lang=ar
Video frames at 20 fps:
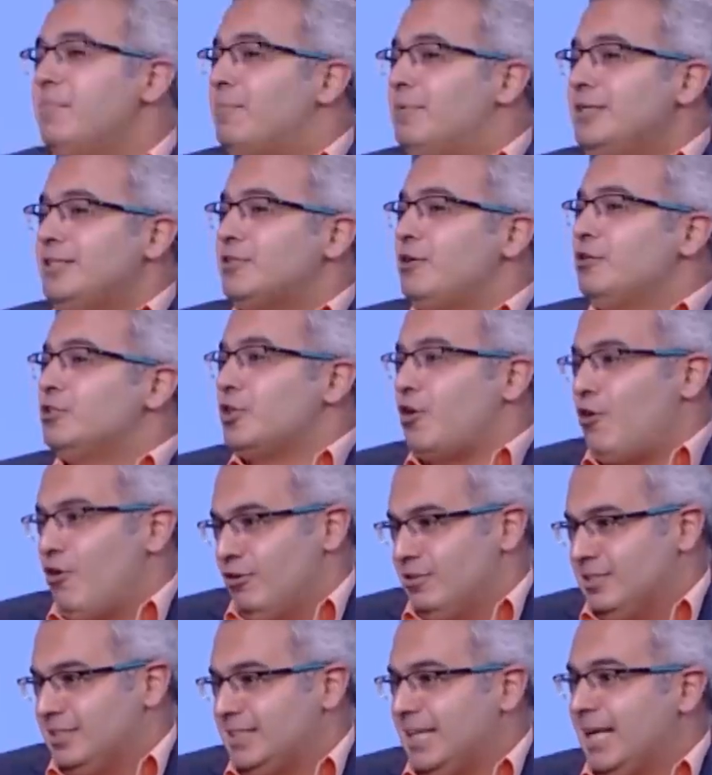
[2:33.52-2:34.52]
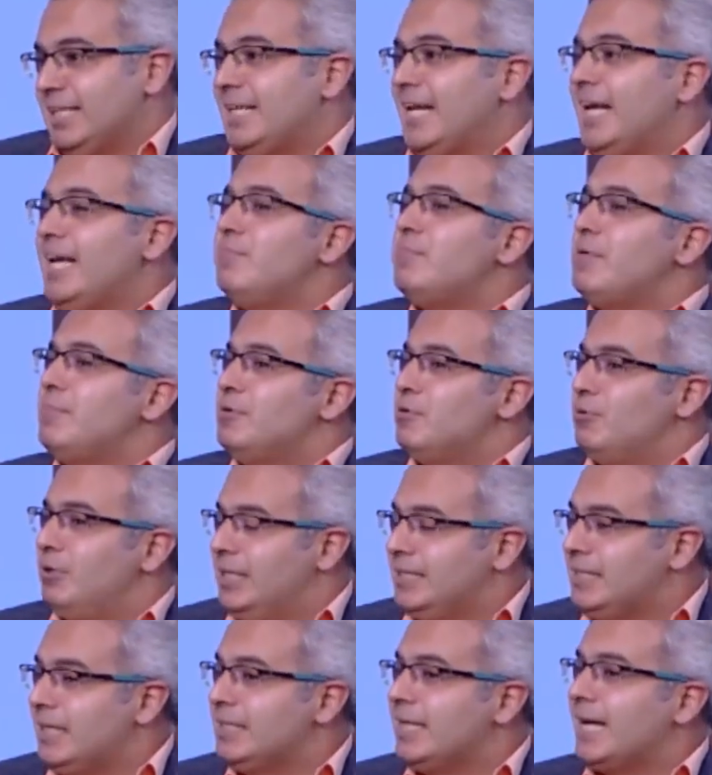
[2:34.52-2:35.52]
بيحصلش خالص يعني العلم بيقول
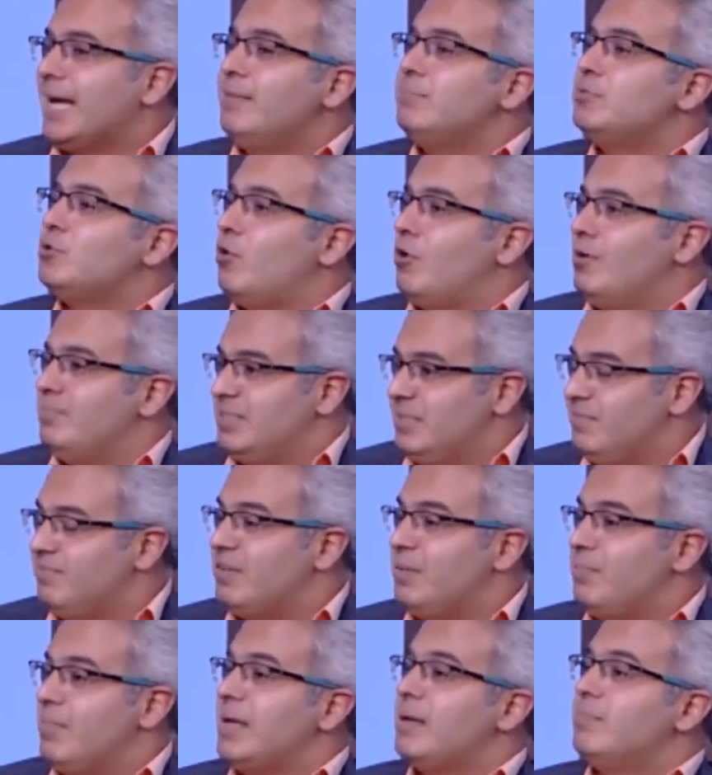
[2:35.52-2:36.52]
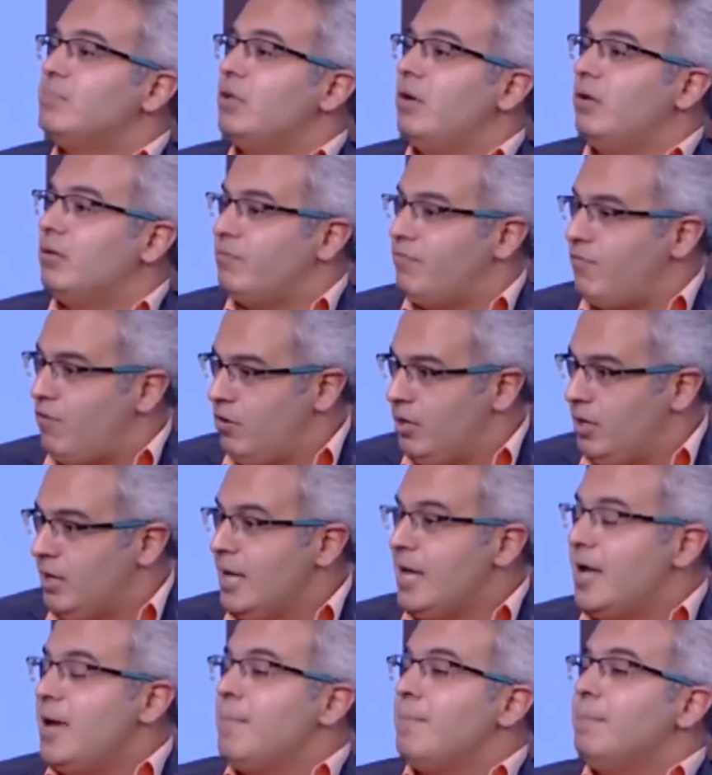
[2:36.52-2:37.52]
لنا ان 55% من الاطفال
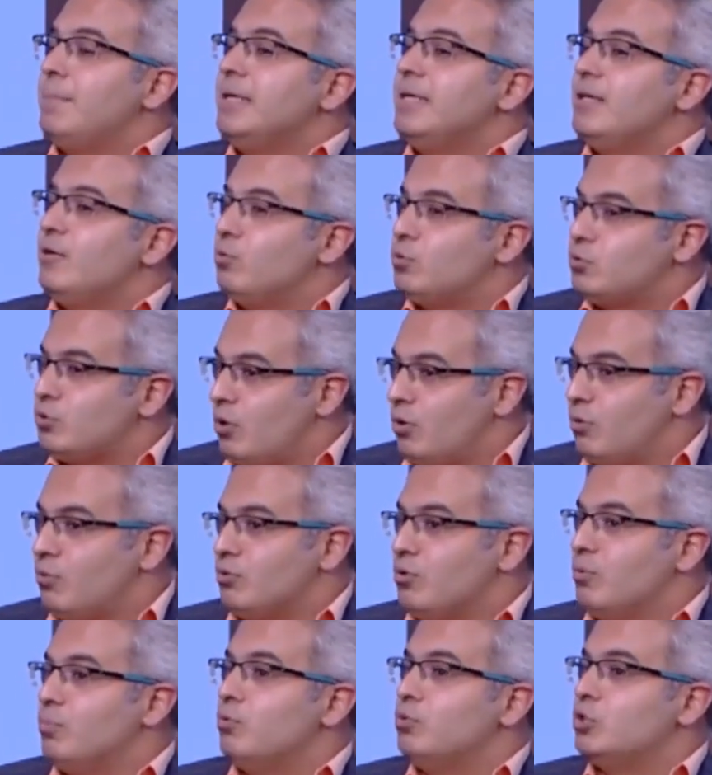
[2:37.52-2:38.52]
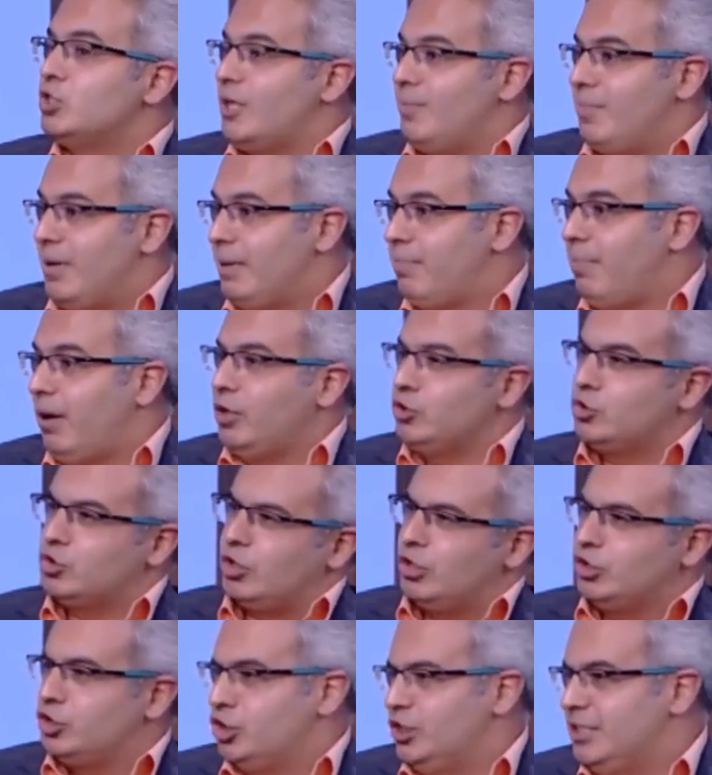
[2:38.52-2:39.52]
بيوصلوا يبقوا شباب 10
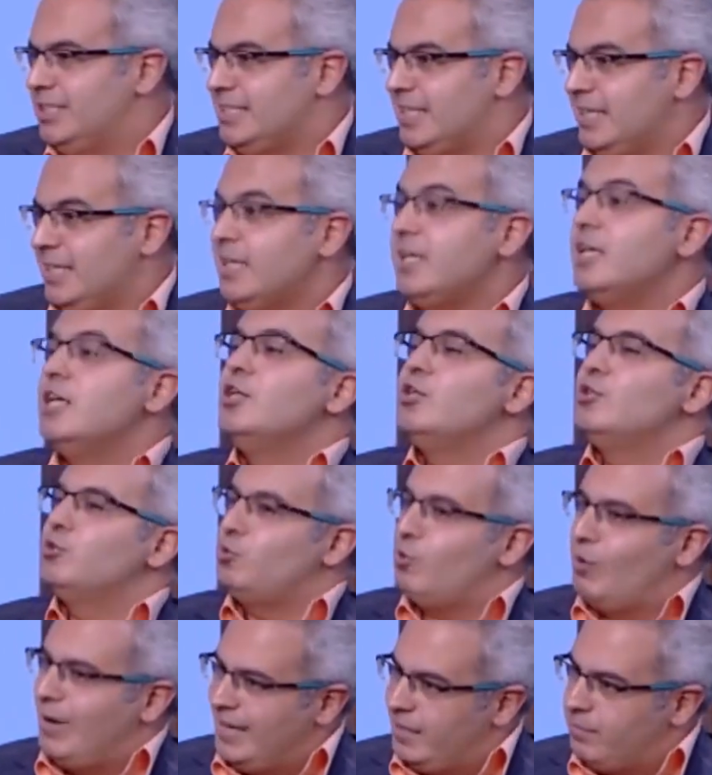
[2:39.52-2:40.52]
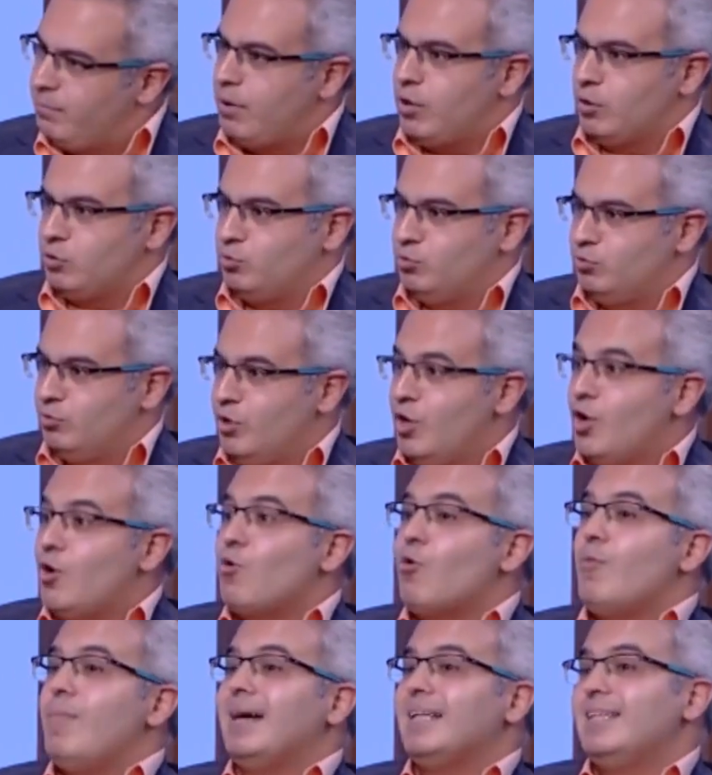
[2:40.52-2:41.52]
20 سنه التخان برضه
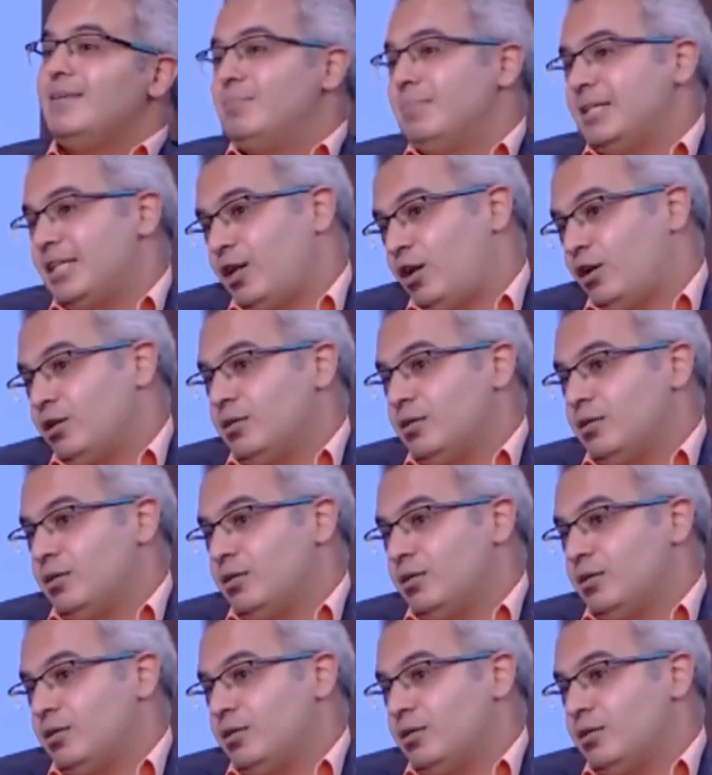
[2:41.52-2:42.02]
وبعدين هو, هو انا